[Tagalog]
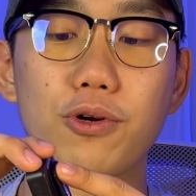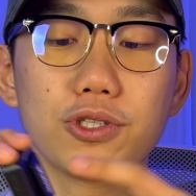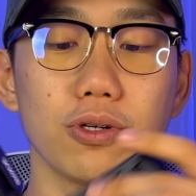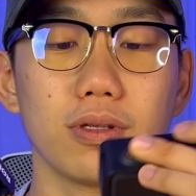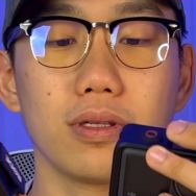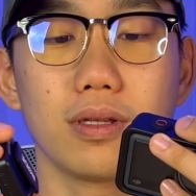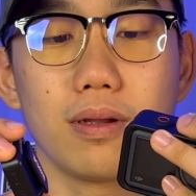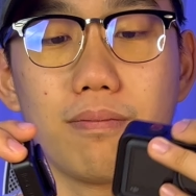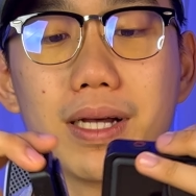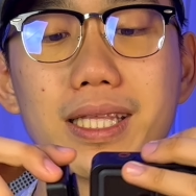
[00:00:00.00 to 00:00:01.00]
portion,
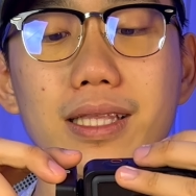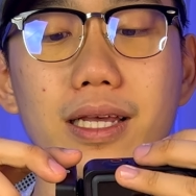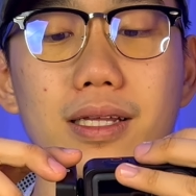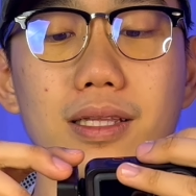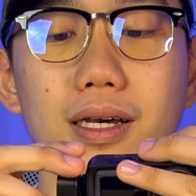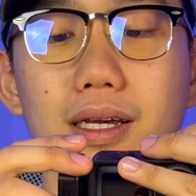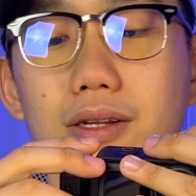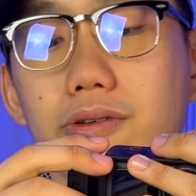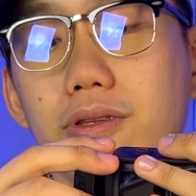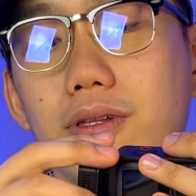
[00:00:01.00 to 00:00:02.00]
matik na yan,
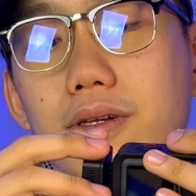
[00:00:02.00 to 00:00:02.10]
nakaganon